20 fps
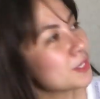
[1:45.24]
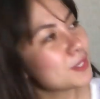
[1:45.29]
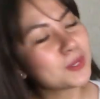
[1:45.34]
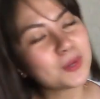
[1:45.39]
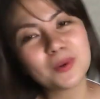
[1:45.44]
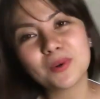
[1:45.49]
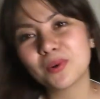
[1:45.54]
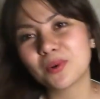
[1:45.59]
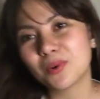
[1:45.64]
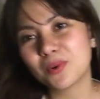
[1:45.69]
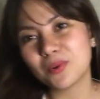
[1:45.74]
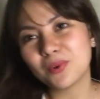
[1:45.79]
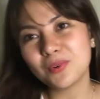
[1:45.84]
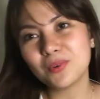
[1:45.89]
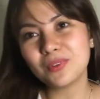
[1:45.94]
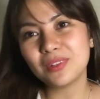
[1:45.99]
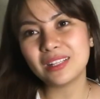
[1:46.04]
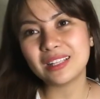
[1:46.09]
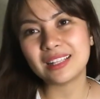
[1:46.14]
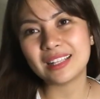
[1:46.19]
so,
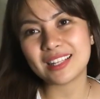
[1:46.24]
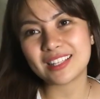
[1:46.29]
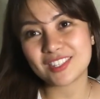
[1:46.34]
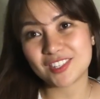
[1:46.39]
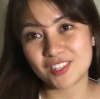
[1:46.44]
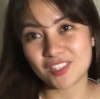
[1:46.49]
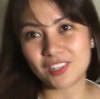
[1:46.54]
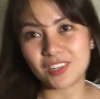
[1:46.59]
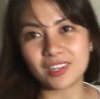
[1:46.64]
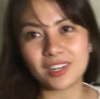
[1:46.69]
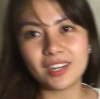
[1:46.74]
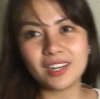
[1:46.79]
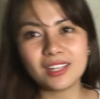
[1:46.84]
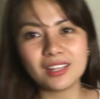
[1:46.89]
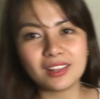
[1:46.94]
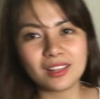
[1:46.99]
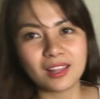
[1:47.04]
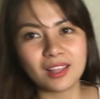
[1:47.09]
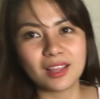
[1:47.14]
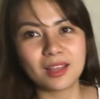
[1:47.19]
let's start.
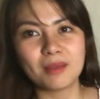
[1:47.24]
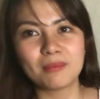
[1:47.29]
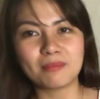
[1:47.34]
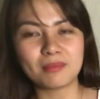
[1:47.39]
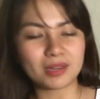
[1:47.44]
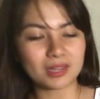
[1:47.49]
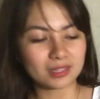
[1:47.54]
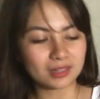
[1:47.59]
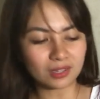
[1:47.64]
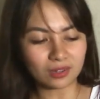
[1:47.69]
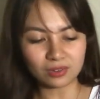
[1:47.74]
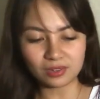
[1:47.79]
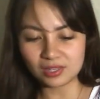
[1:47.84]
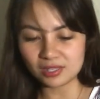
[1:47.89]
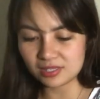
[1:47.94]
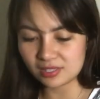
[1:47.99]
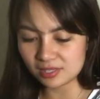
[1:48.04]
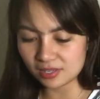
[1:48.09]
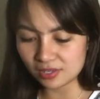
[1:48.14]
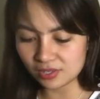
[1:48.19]
Pakita ko
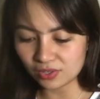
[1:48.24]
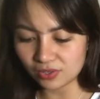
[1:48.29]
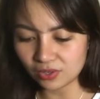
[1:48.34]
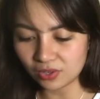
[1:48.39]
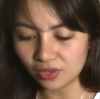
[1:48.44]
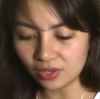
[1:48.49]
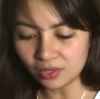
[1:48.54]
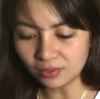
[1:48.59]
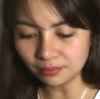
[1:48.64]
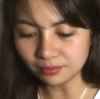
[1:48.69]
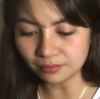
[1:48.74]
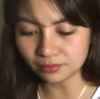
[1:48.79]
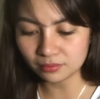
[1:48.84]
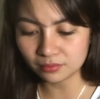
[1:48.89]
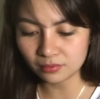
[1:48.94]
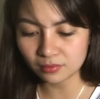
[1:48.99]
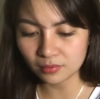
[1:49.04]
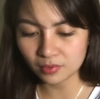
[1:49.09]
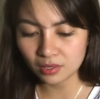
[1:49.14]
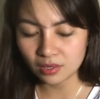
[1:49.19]
ulit sa inyo.
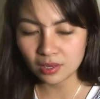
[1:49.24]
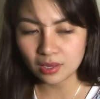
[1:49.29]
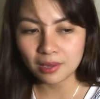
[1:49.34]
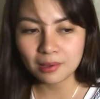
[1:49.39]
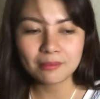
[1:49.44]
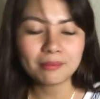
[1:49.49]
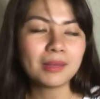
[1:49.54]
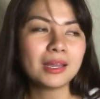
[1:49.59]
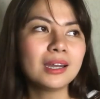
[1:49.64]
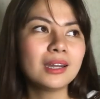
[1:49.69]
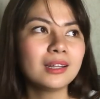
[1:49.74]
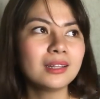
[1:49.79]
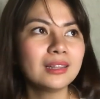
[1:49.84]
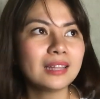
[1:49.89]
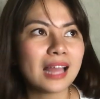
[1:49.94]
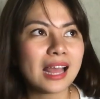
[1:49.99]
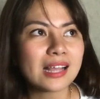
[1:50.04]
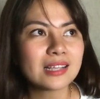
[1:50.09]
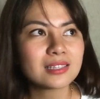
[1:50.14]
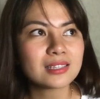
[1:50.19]
Parang
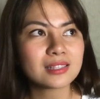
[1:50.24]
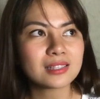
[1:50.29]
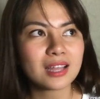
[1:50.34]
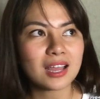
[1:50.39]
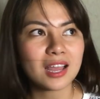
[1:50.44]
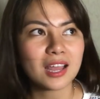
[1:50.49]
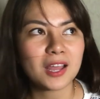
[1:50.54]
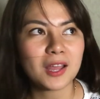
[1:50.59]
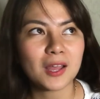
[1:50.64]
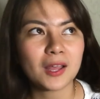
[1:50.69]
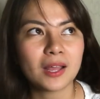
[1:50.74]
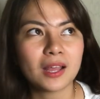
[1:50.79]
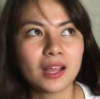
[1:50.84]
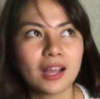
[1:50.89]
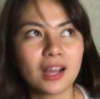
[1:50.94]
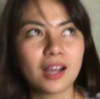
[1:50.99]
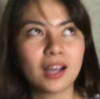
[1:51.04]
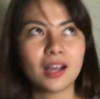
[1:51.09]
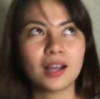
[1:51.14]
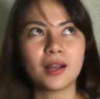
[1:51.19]
last na
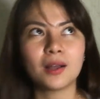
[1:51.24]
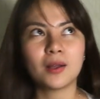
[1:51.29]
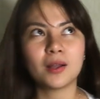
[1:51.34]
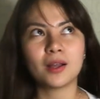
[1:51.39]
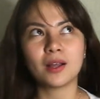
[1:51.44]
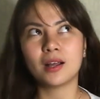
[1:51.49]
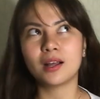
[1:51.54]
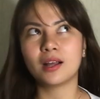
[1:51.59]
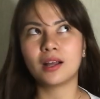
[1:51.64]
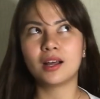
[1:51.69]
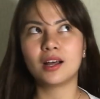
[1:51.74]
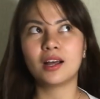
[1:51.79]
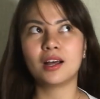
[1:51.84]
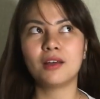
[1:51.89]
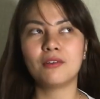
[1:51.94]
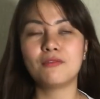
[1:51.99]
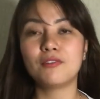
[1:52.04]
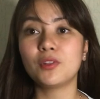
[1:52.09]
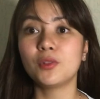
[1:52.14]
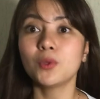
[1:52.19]

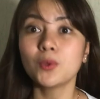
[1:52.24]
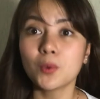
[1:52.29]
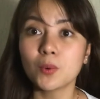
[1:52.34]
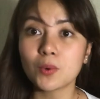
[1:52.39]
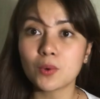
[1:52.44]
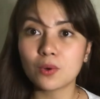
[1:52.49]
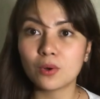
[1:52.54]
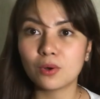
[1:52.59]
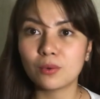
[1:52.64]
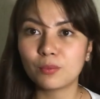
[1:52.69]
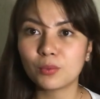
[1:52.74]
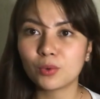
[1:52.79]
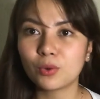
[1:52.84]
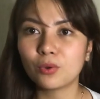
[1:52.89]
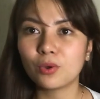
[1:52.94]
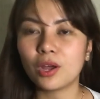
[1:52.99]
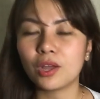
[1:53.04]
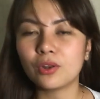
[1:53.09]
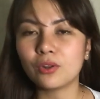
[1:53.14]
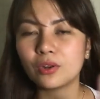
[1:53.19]
uh, video ko,
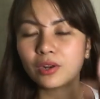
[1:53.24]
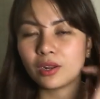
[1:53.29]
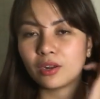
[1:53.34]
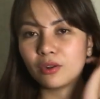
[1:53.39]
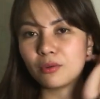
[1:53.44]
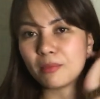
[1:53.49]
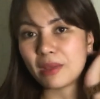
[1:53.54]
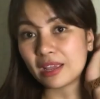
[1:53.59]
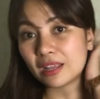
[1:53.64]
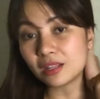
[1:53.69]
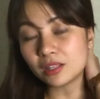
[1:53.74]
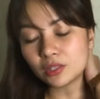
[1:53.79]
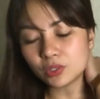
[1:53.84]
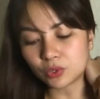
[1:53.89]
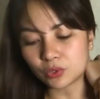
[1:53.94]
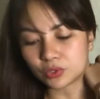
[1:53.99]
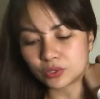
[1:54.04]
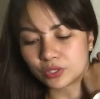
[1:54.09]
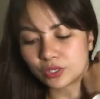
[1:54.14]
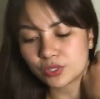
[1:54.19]
puro ano rin, Michael
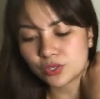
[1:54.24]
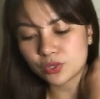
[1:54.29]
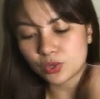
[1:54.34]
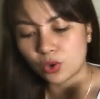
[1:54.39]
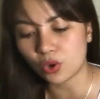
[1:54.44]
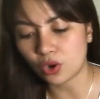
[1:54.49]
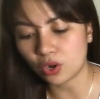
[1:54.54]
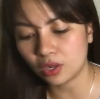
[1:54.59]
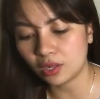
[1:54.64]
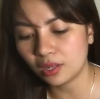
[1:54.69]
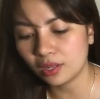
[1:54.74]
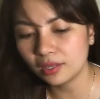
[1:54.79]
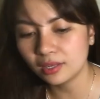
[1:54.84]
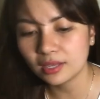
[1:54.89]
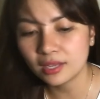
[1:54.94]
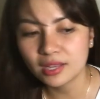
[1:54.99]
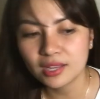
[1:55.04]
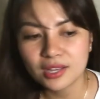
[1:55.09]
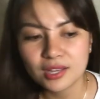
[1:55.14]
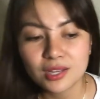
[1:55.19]
Kors haul.
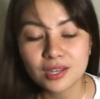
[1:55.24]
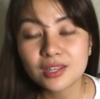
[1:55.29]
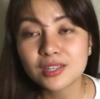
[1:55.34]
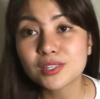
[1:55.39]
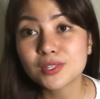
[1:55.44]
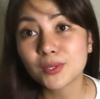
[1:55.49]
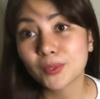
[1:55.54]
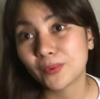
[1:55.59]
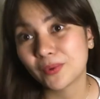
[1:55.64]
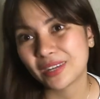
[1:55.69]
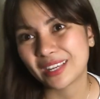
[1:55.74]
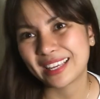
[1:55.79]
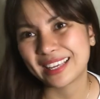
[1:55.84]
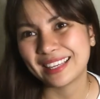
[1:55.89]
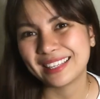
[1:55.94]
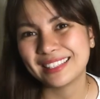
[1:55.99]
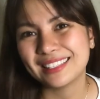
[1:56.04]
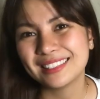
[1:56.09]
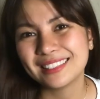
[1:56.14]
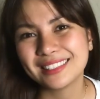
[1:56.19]
So,
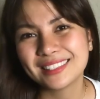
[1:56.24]
again,